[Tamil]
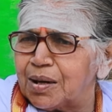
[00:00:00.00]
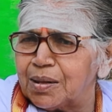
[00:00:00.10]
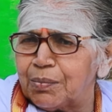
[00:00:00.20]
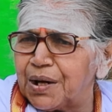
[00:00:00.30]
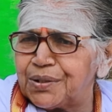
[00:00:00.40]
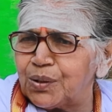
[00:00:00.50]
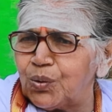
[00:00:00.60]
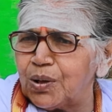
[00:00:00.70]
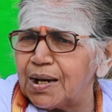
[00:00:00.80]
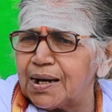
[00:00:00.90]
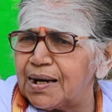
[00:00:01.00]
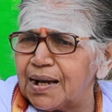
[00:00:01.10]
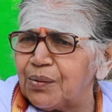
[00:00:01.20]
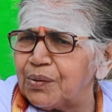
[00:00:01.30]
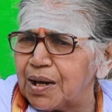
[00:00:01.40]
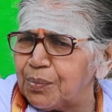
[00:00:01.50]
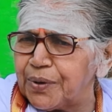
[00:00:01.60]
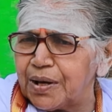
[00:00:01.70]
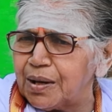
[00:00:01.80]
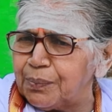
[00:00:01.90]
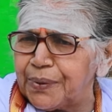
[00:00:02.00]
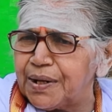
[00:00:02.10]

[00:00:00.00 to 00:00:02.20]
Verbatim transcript: இது மற்ற கோயில்கள்லாம் அவங்க இப்போ இப்போ